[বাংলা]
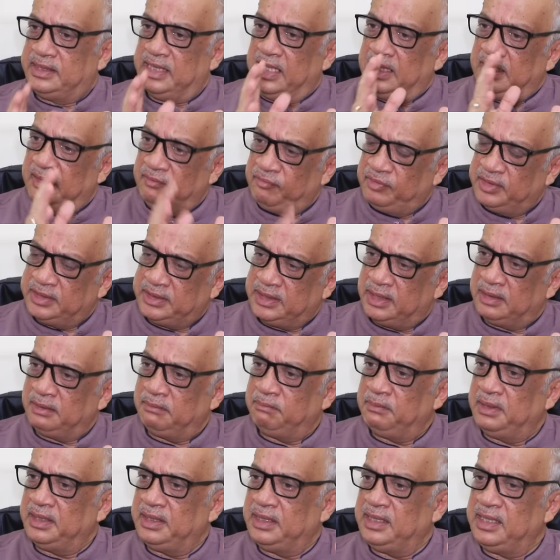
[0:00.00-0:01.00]
টেলিভিশন
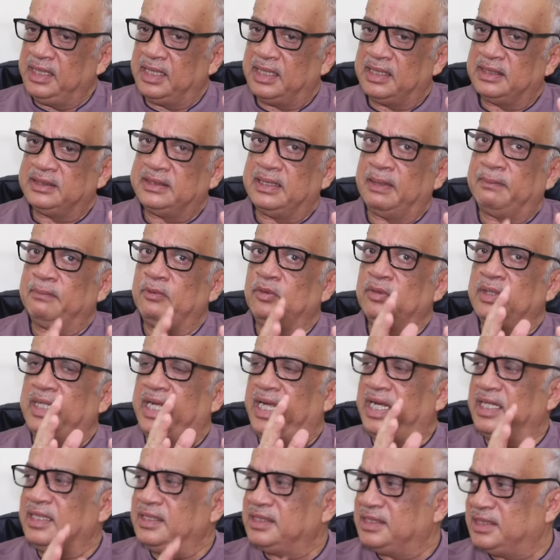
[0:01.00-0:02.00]
মিডিয়া যেমন
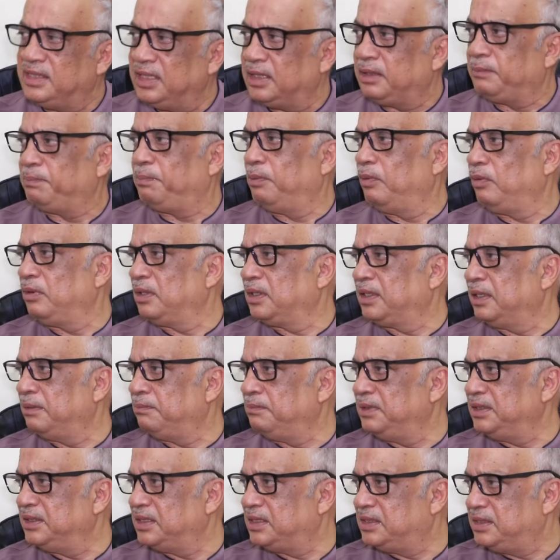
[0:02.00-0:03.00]
এক্সিট পোলকে
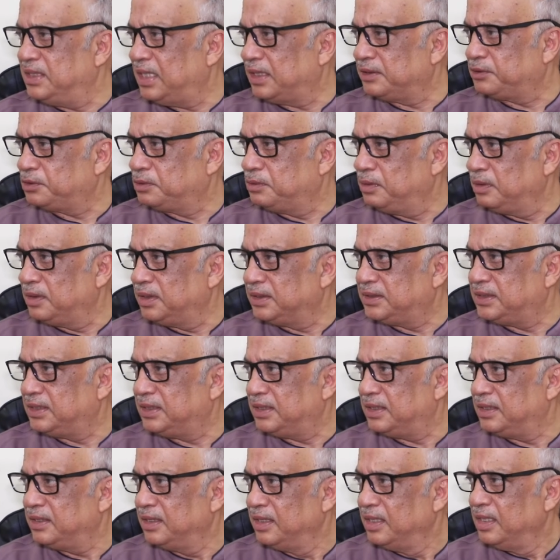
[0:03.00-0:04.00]
মিসজাজ করেছে
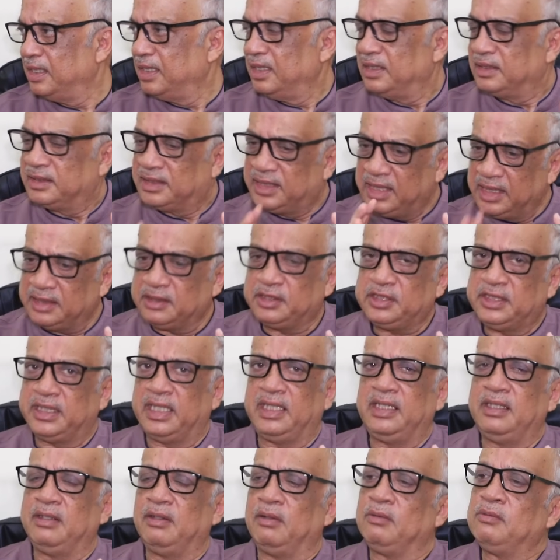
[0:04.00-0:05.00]
ঠিক
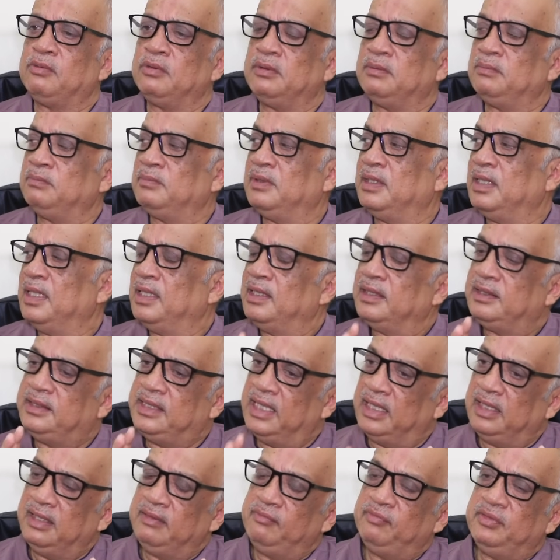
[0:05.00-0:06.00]
সেই রকম
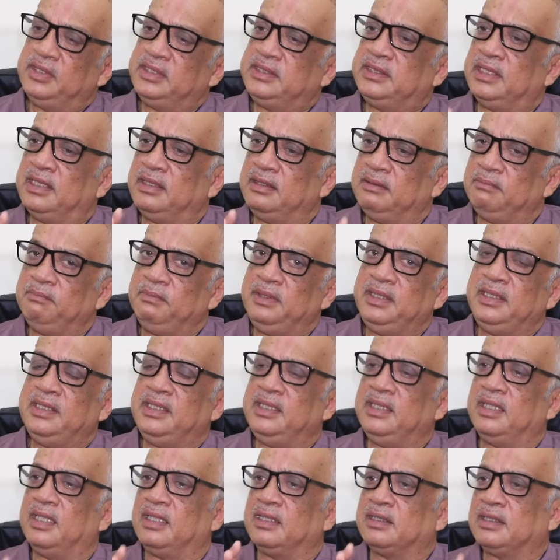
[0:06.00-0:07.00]
টেলিভিশন
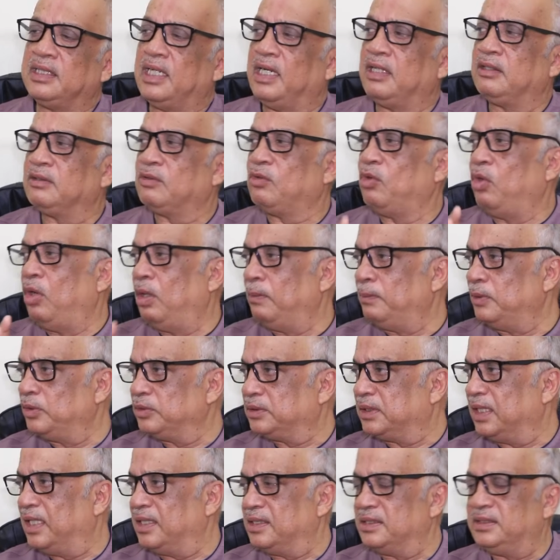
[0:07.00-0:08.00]
মিডিয়া তার
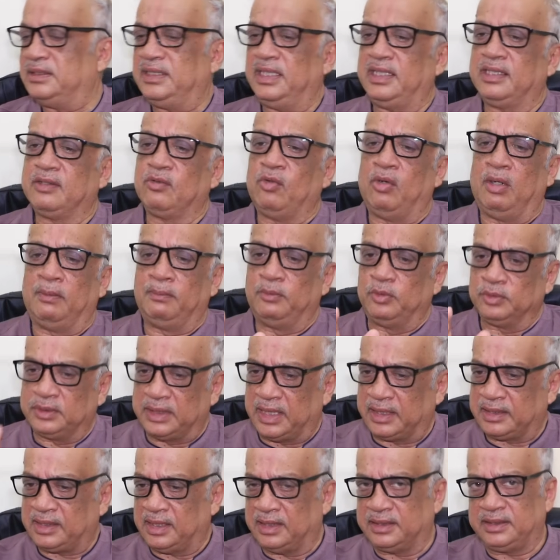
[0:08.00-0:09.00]
ক্ষমতা যে
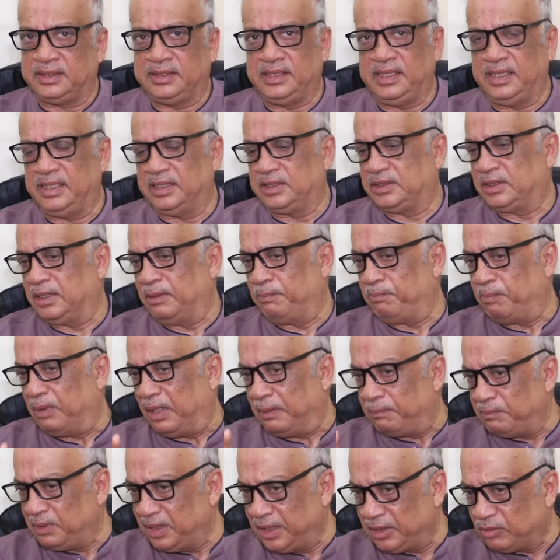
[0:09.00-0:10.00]
ক্ষমতাটা দিয়ে সে
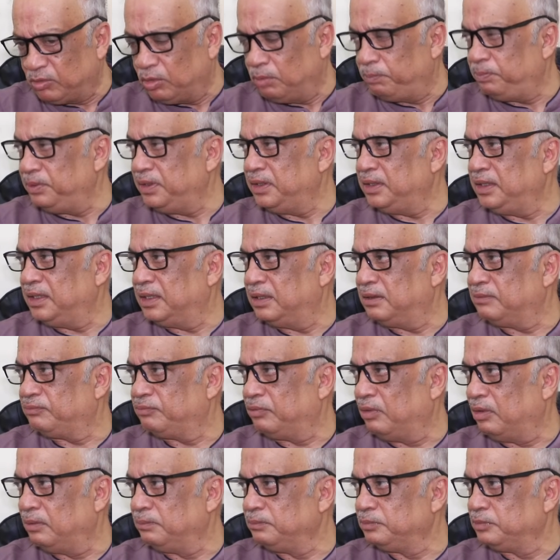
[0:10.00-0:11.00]
পাবলিক ওপিনিয়ন
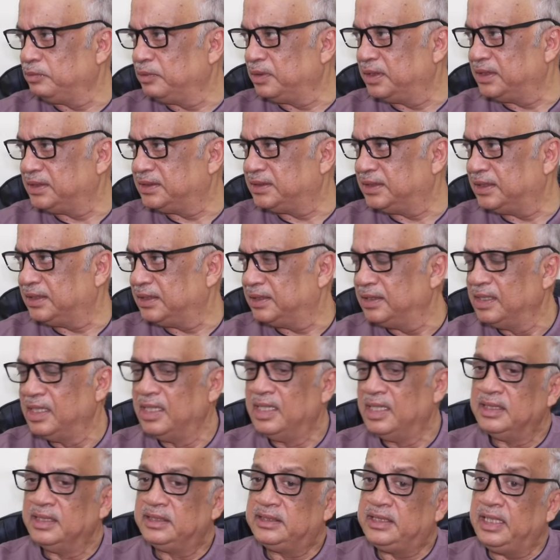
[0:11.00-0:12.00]
ফর্ম করেছে
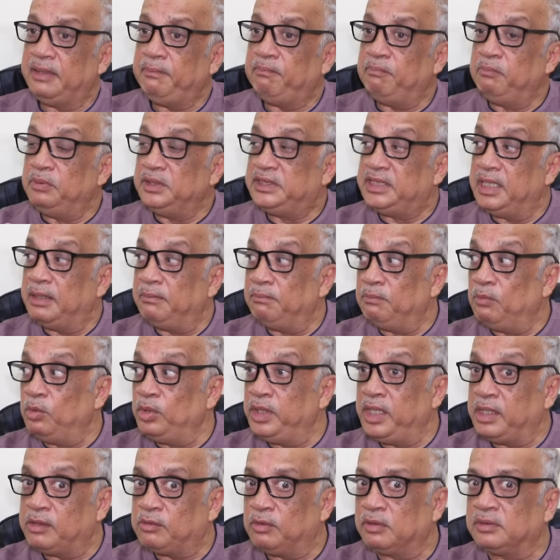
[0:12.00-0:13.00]
সেই সে
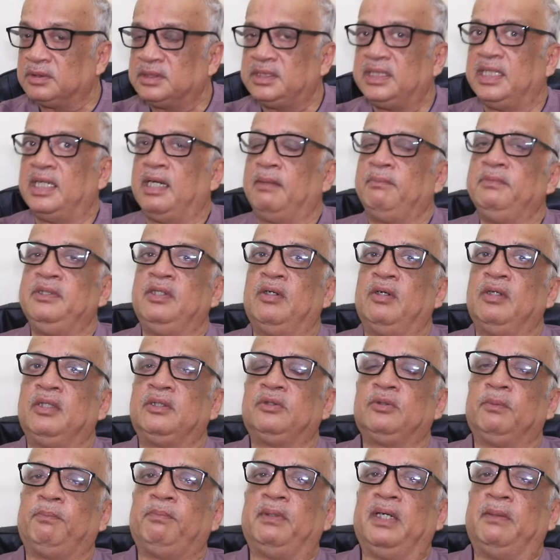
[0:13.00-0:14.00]
মনে করছে আমি
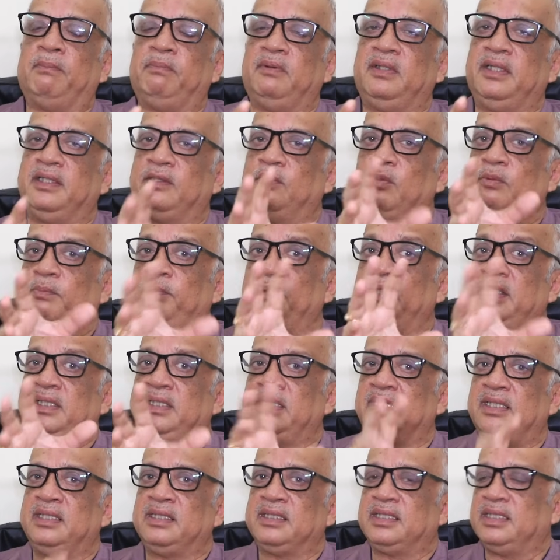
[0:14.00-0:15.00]
হয়তো পাবলিক
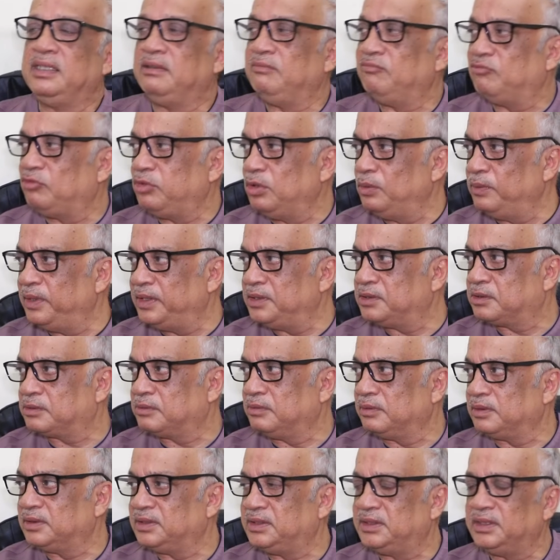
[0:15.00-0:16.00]
ওপিনিয়নকে ইনফ্লুয়েন্স
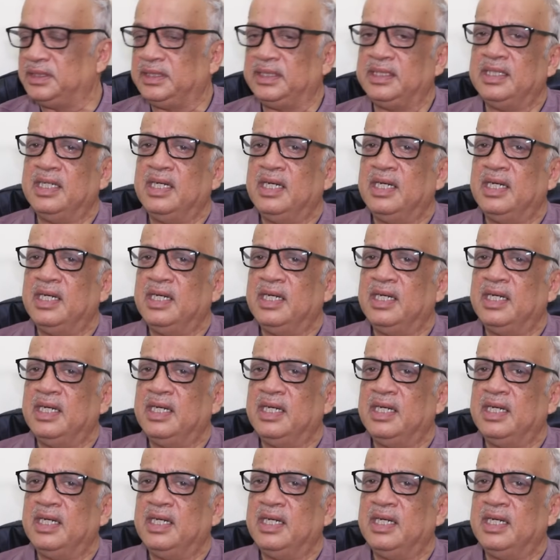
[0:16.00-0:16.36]
করছি